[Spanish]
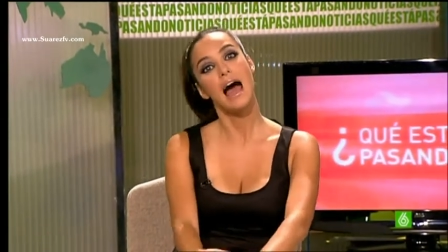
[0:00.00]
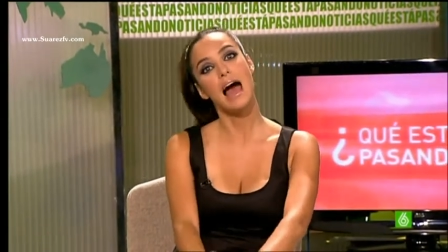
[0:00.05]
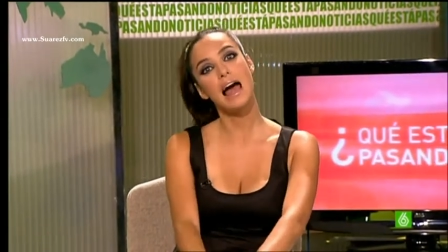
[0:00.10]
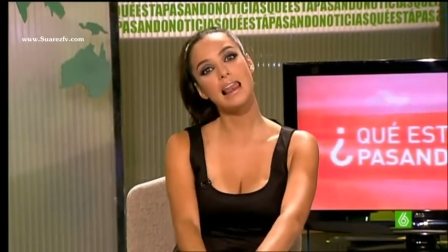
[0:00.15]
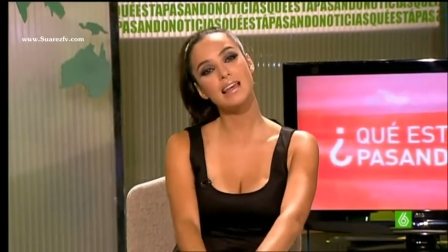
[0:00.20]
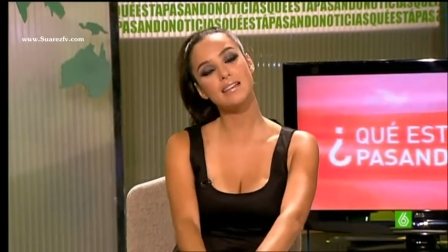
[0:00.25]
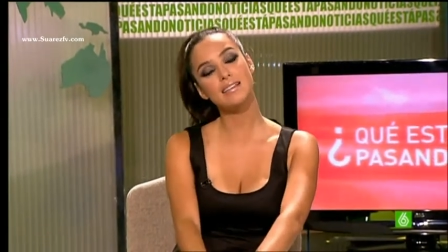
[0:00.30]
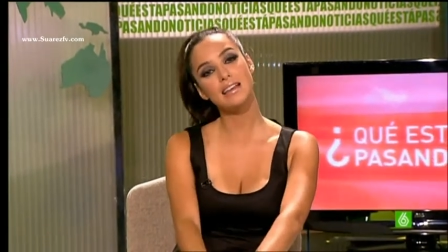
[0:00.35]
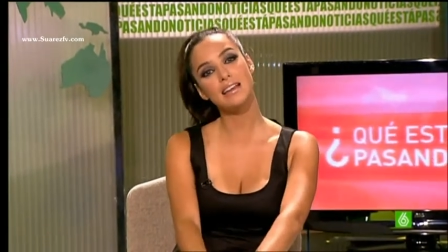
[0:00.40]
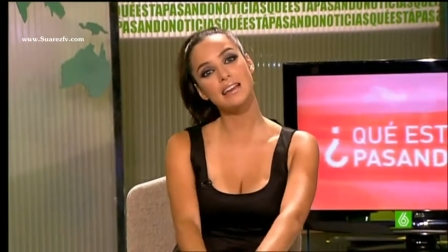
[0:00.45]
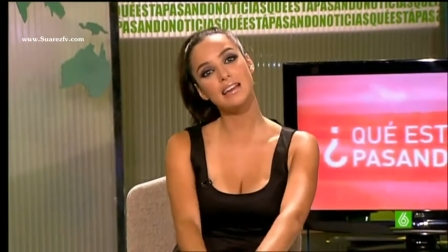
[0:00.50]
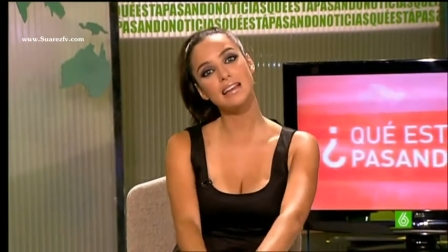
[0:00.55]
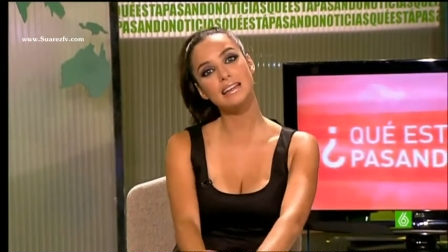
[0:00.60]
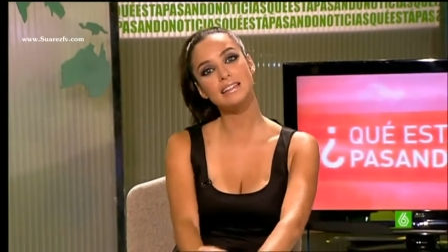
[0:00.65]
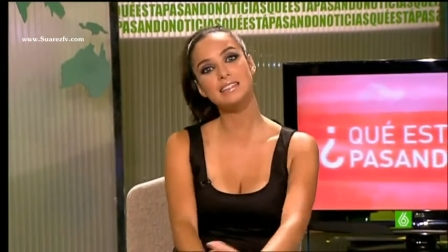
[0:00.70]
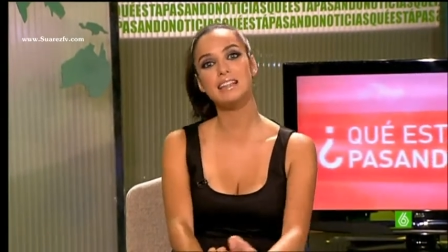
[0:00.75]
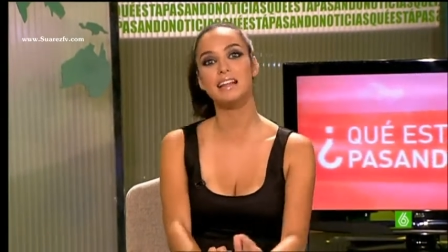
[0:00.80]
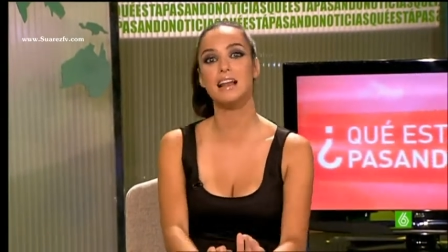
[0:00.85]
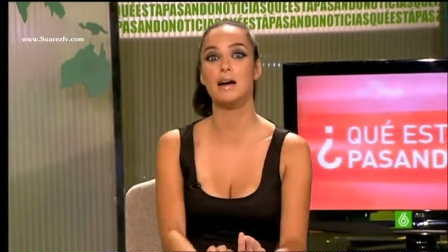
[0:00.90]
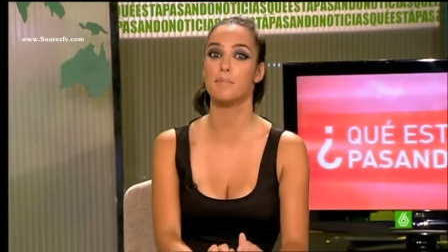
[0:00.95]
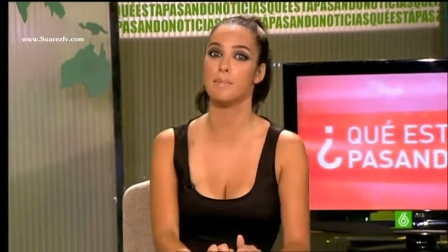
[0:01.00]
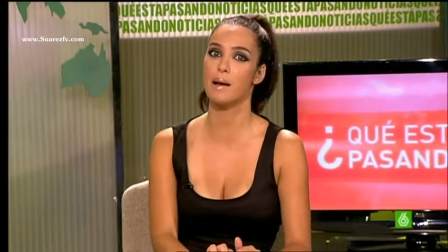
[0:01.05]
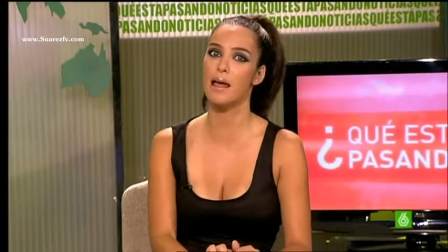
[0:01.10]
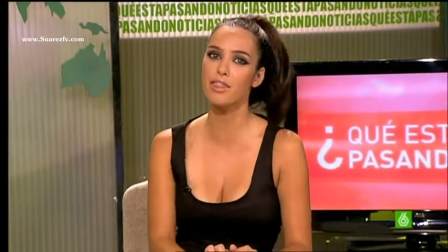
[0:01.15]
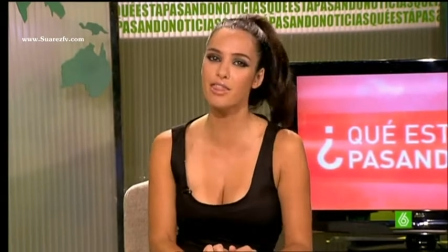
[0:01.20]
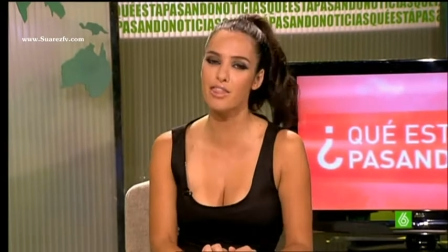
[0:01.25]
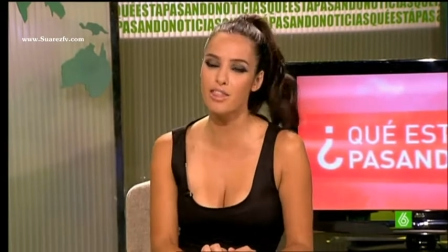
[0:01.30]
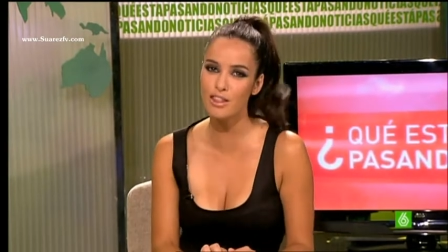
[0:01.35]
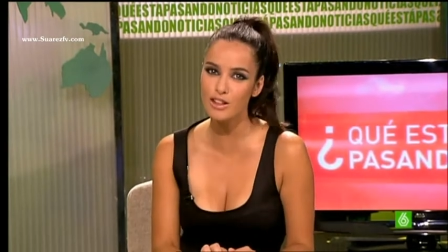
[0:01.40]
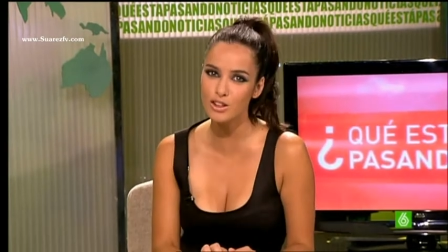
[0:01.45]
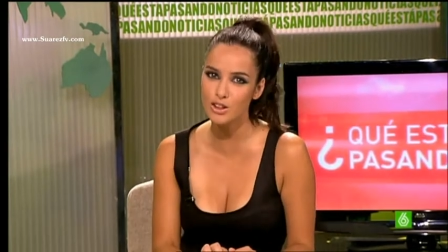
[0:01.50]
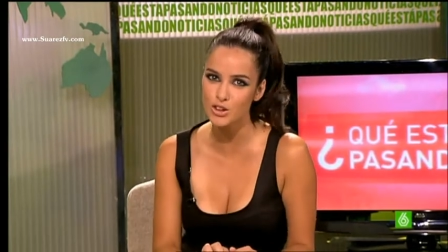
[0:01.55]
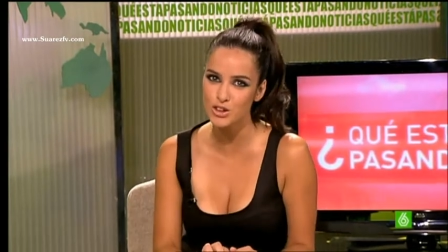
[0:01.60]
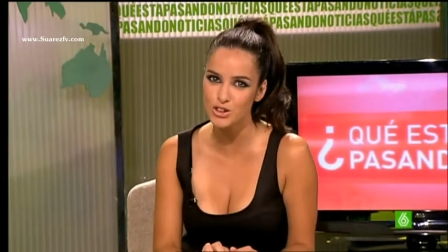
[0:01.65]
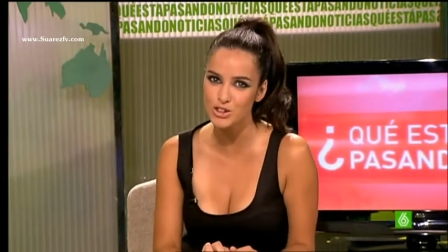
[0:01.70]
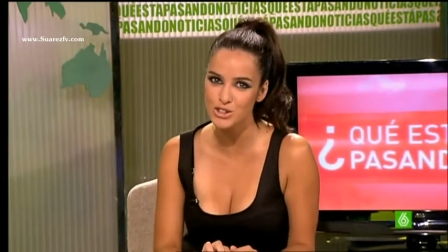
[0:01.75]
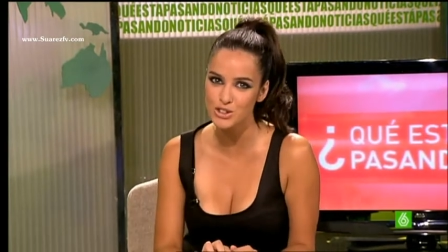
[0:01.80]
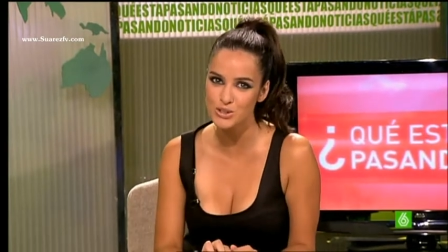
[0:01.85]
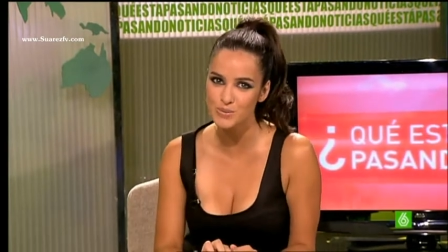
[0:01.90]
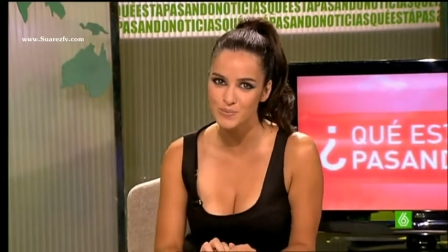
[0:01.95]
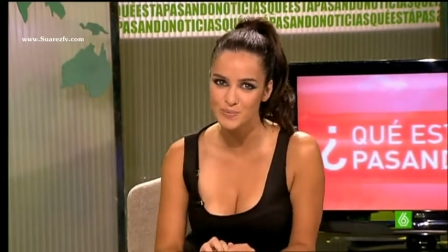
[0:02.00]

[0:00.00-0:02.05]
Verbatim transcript: a las arenas de la Plaza de Toros.